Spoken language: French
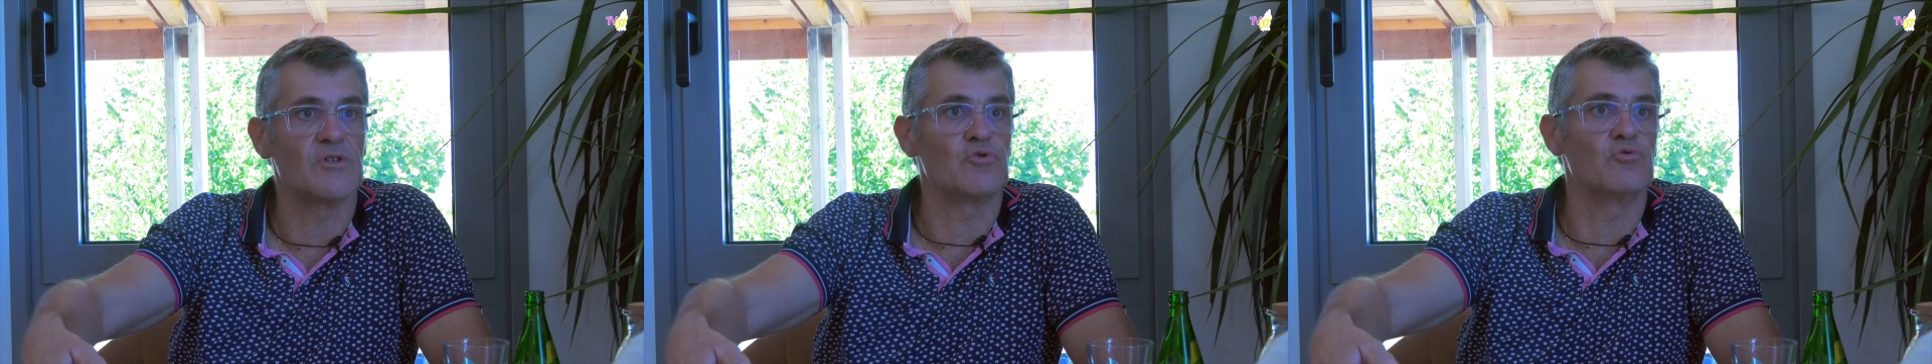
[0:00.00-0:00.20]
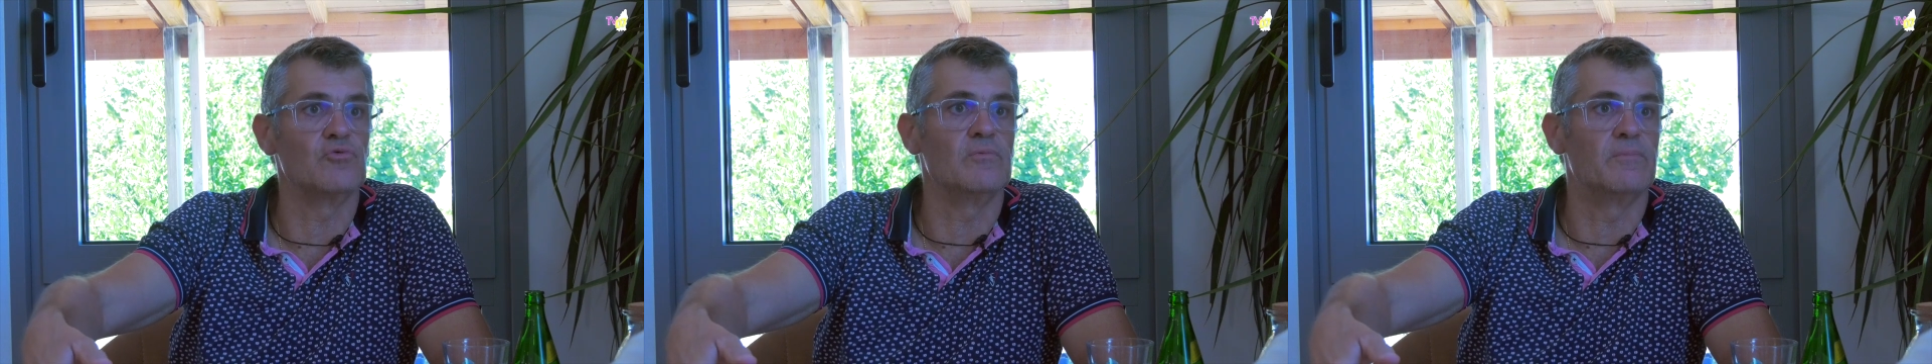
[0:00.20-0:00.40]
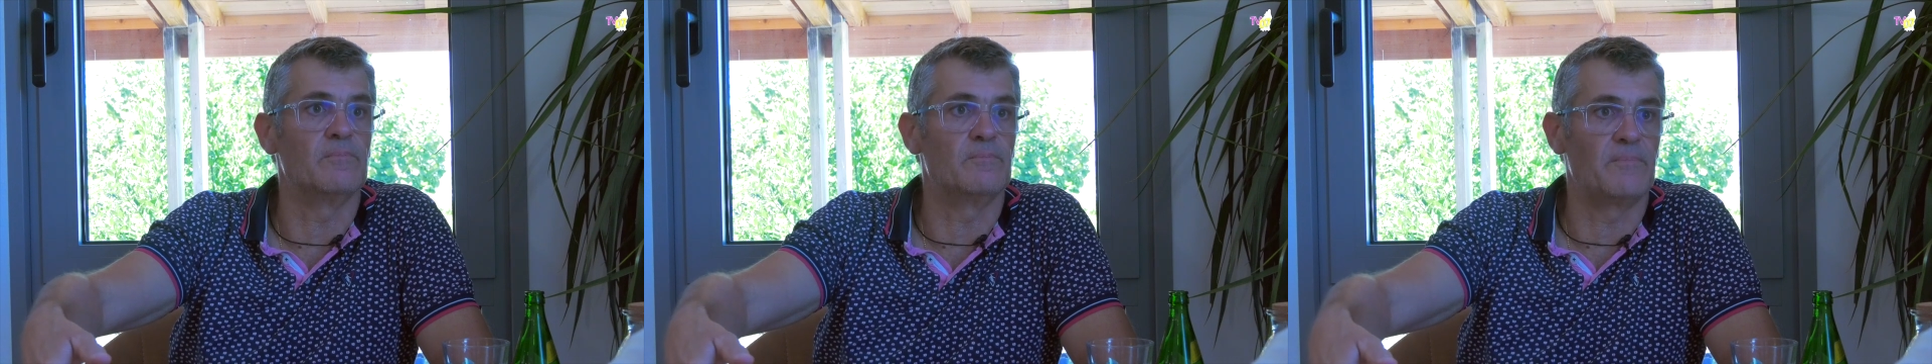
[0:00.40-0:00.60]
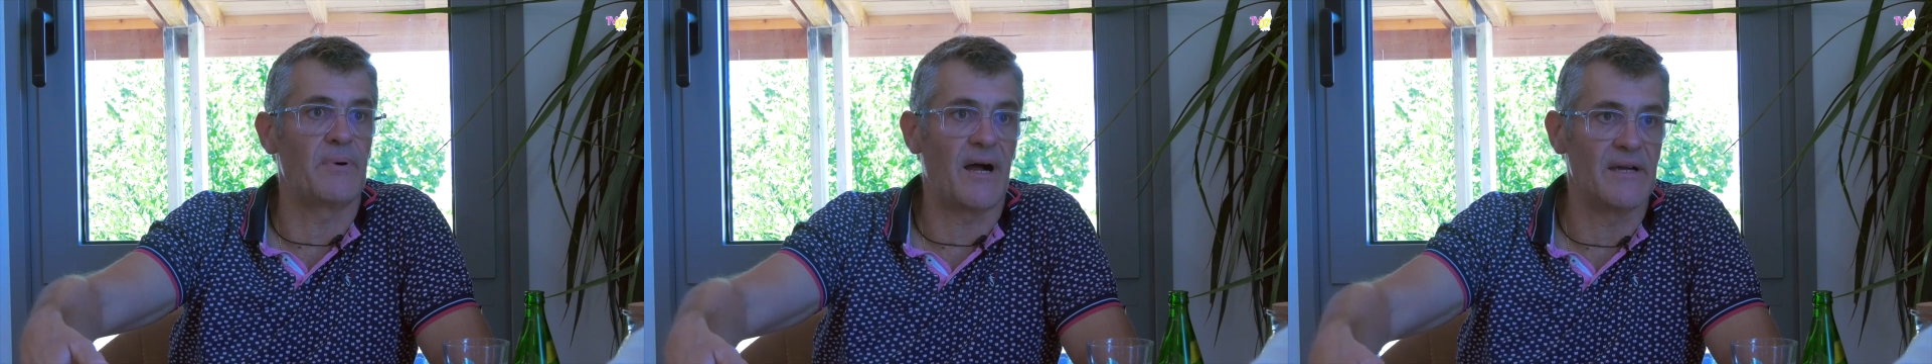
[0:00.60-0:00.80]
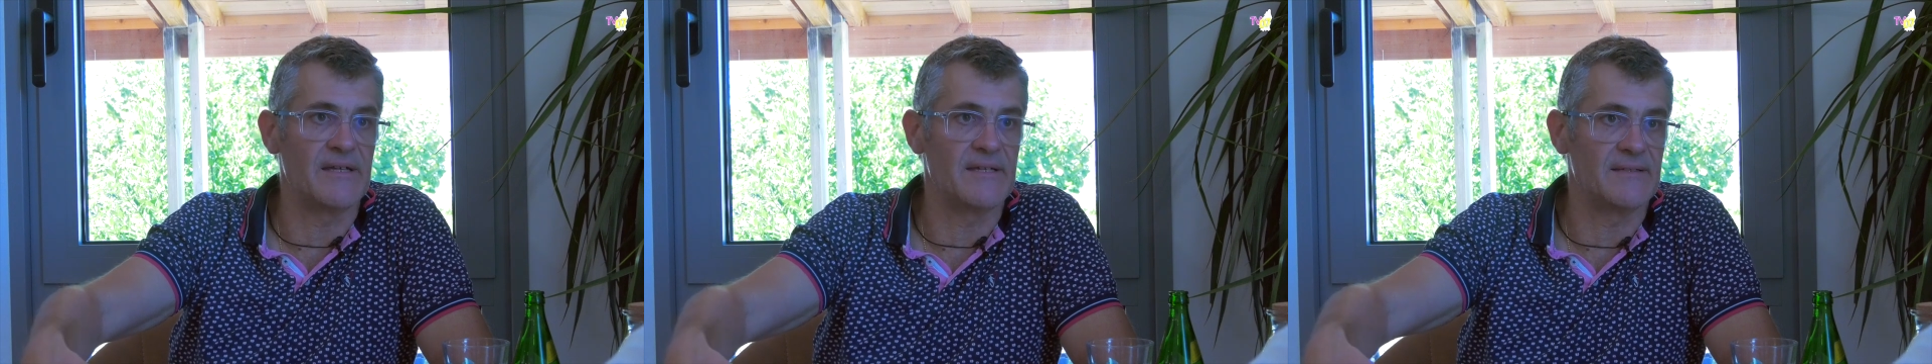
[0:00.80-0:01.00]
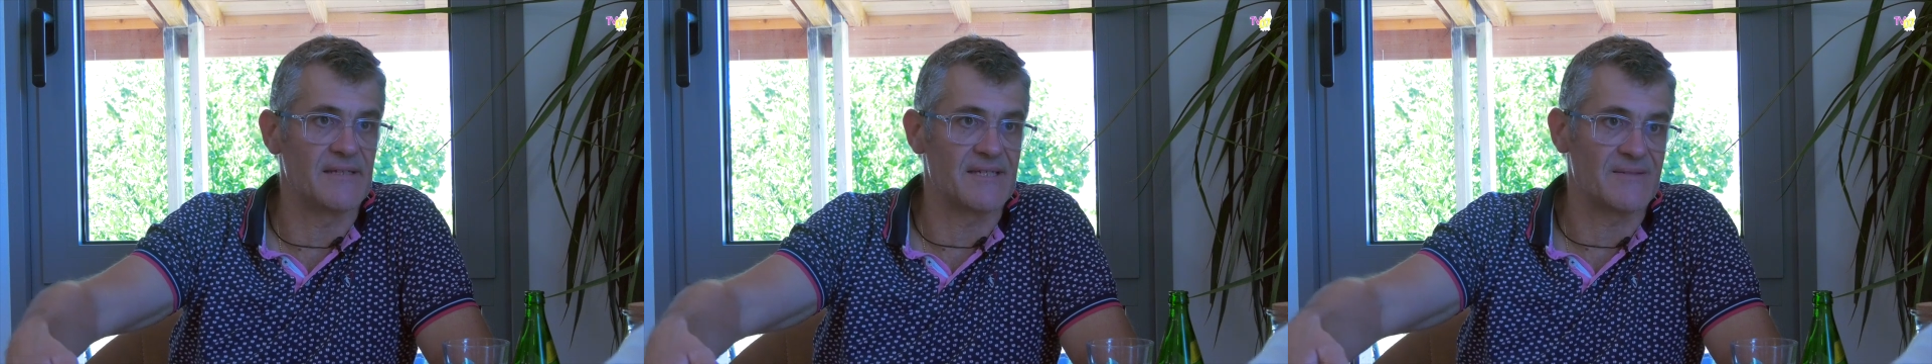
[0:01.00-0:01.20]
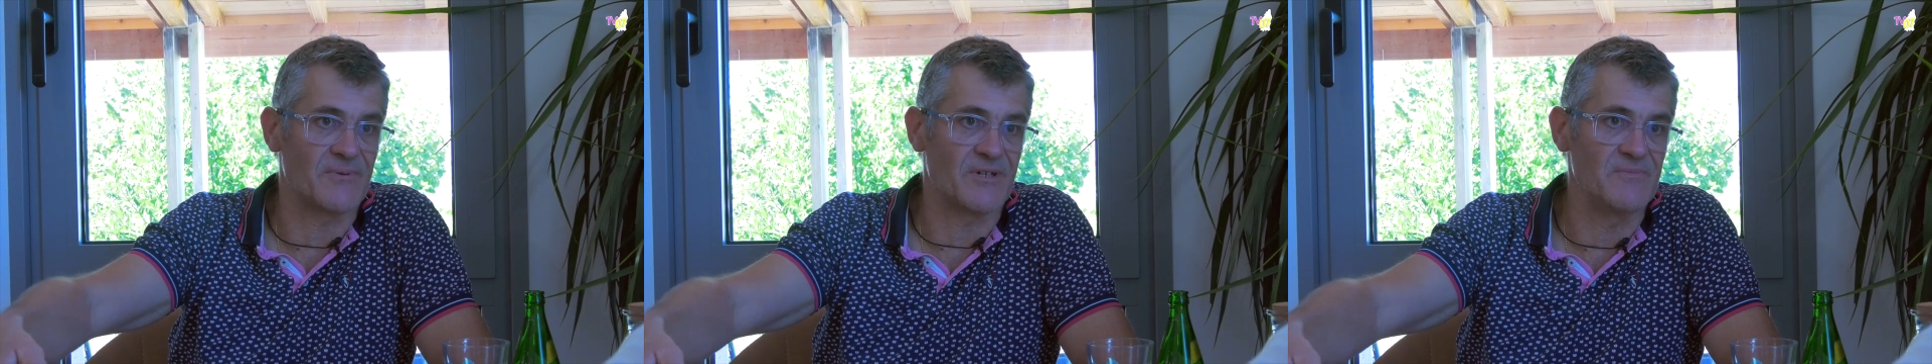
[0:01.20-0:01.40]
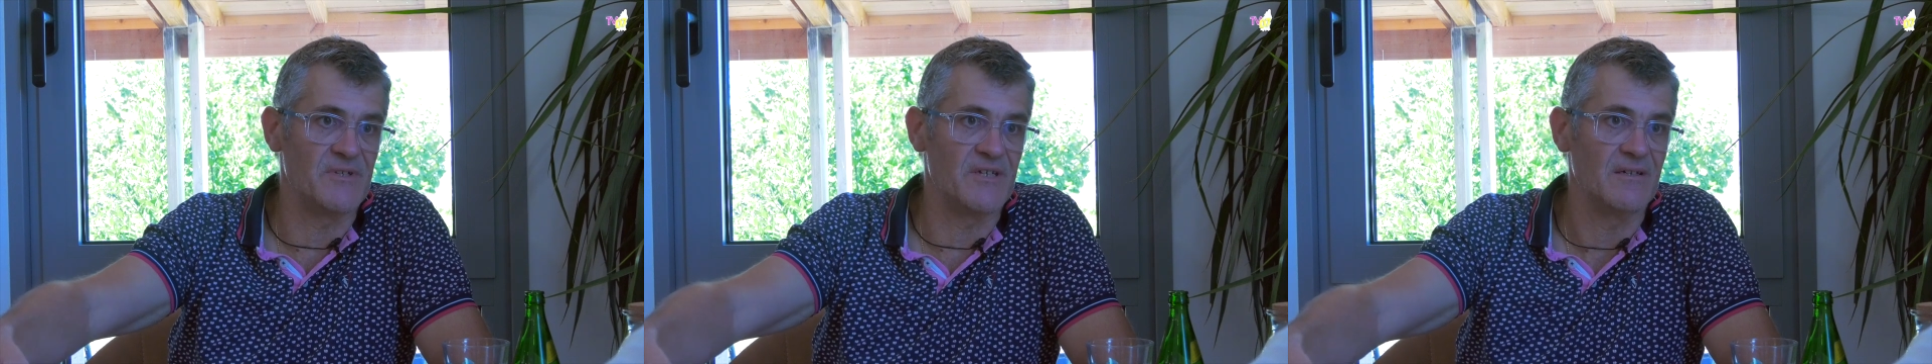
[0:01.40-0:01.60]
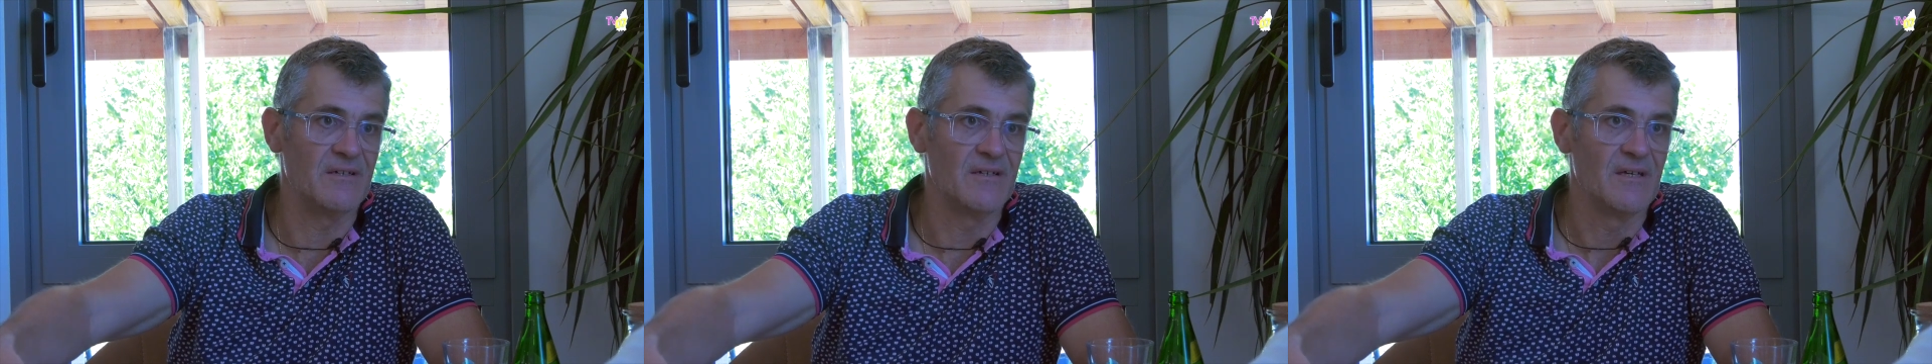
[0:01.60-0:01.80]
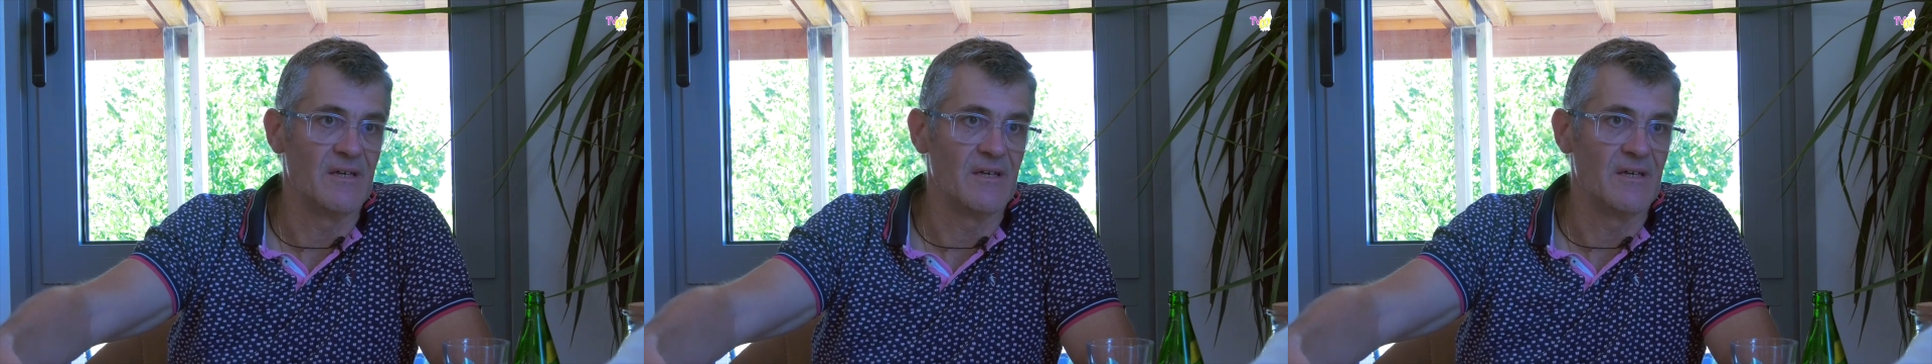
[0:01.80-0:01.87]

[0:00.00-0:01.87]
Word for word: su parler et t'exprimer.